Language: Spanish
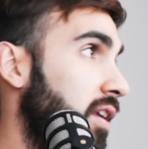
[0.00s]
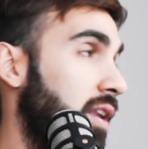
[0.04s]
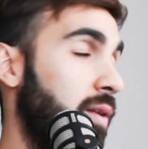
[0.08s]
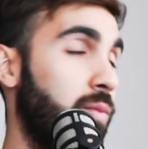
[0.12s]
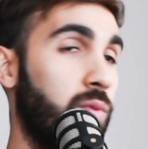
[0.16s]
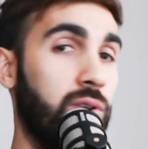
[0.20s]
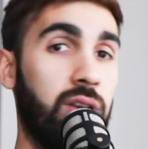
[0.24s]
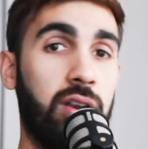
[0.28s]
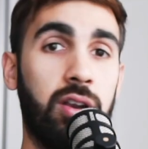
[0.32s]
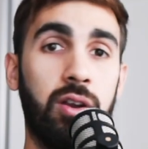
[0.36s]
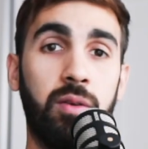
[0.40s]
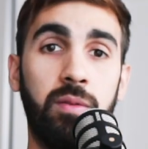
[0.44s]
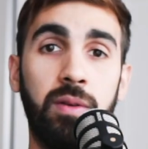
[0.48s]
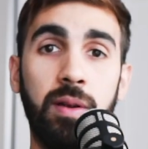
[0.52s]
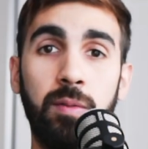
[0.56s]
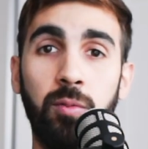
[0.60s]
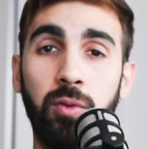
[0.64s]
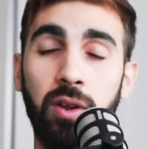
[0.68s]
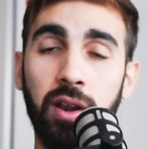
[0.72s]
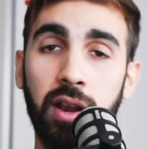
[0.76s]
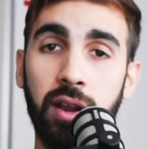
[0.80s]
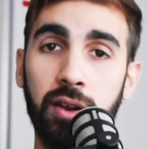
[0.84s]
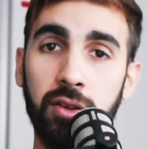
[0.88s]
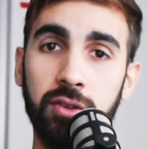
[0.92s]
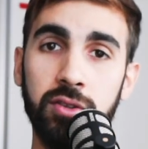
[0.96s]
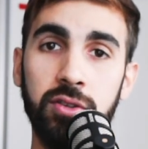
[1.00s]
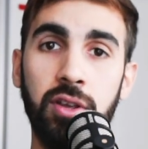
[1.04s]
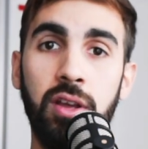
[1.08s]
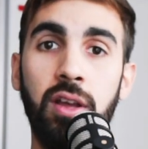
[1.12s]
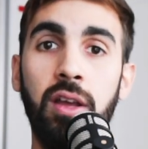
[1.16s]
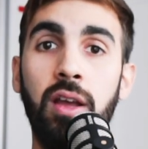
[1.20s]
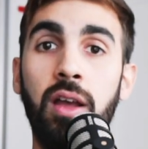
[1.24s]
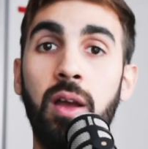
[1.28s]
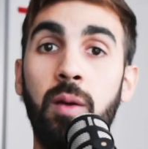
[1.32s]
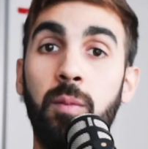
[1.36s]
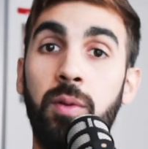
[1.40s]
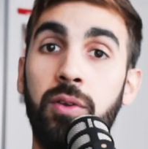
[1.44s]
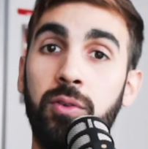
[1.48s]
le ponen nombres muy raros.
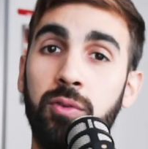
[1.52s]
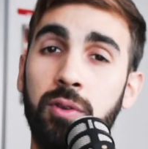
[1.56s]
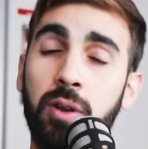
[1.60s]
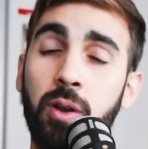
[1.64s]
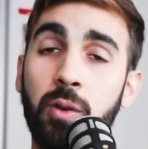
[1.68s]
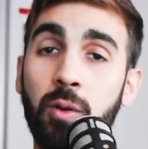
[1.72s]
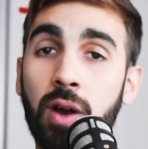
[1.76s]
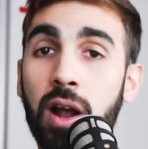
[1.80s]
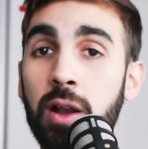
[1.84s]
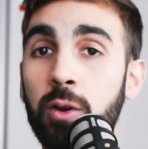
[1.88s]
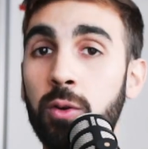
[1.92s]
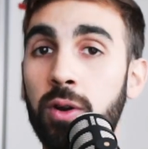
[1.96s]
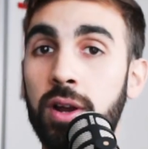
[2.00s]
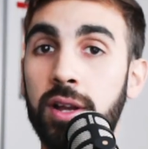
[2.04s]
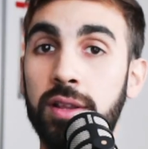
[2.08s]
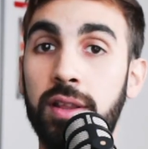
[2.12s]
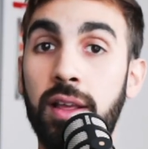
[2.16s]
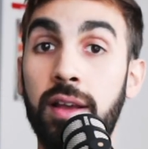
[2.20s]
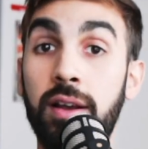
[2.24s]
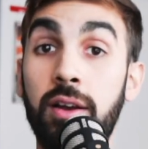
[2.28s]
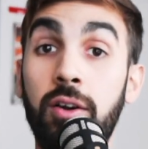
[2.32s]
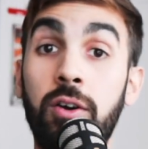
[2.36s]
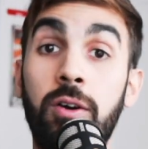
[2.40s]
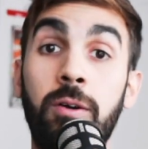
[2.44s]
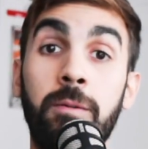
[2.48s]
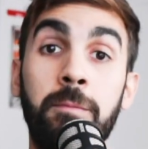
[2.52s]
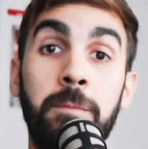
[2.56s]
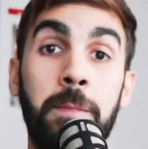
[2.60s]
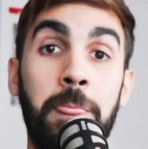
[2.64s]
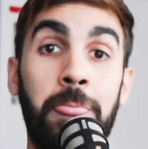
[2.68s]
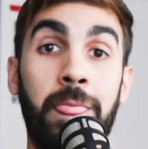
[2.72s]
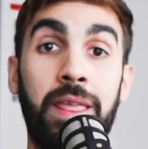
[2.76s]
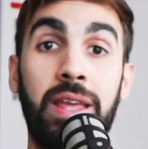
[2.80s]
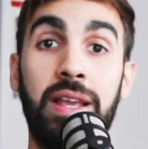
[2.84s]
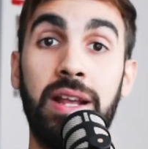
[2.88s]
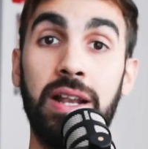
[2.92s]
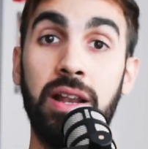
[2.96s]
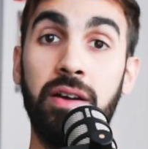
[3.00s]
Pero es una nueva luz que tengo
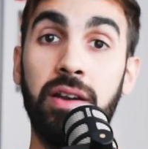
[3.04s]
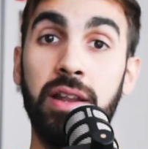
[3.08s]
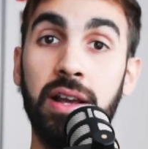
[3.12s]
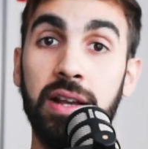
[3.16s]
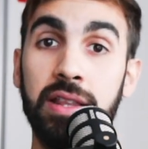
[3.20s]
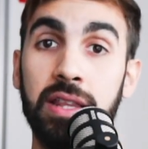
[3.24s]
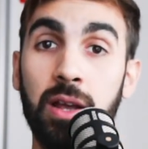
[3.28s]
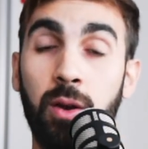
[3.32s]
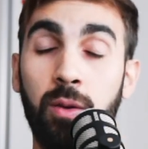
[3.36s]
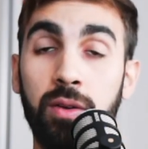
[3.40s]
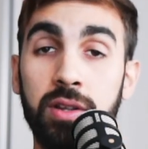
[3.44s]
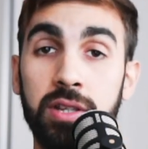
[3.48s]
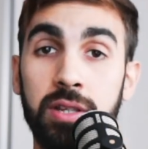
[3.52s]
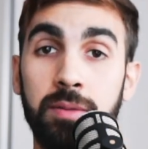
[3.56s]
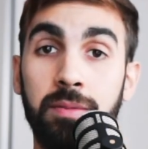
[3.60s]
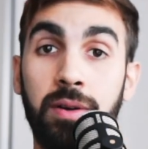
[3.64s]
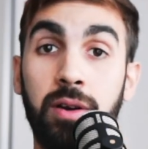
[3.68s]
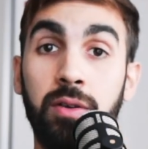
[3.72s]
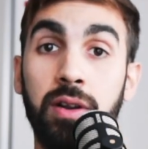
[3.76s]
y que la verdad que está buenísima.